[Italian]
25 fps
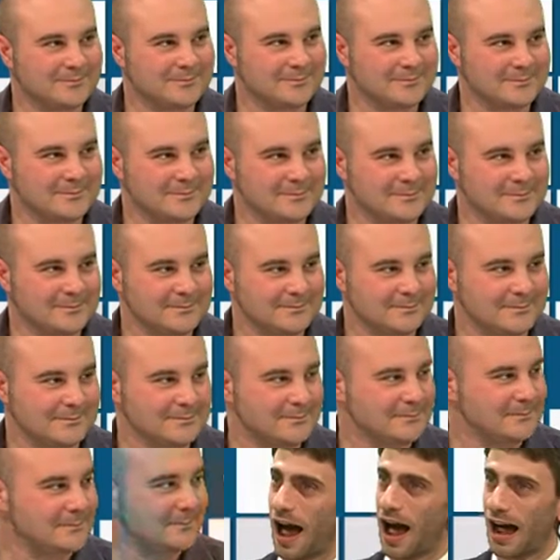E
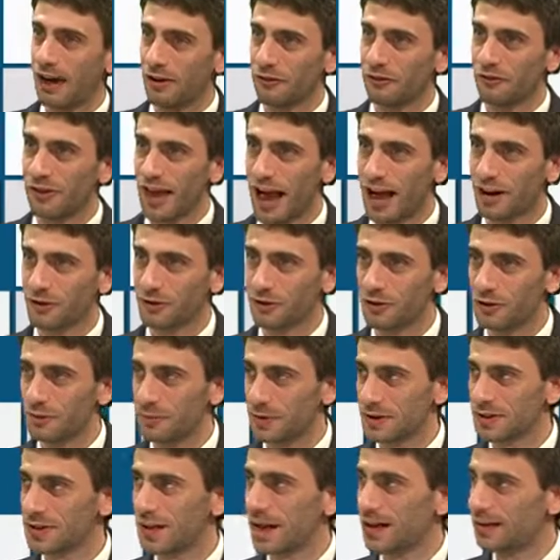allora, al fianco del
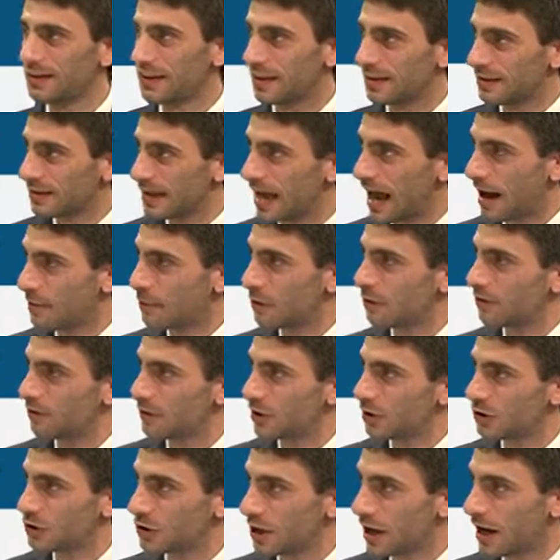presidente diamo
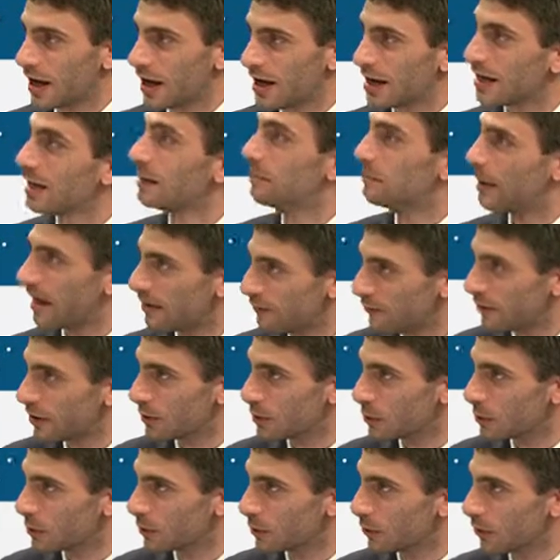invece il
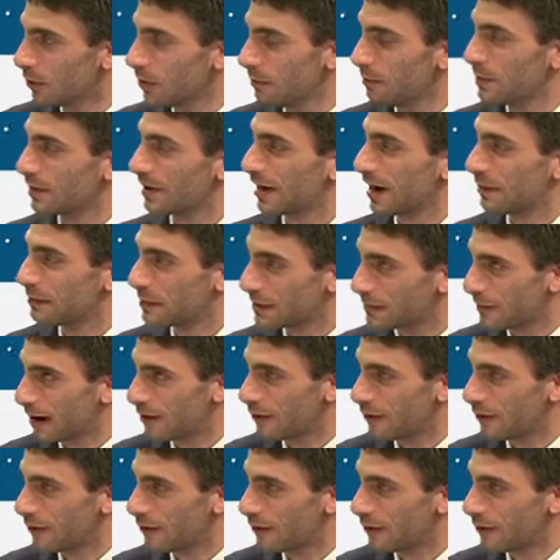benvenuto per la prima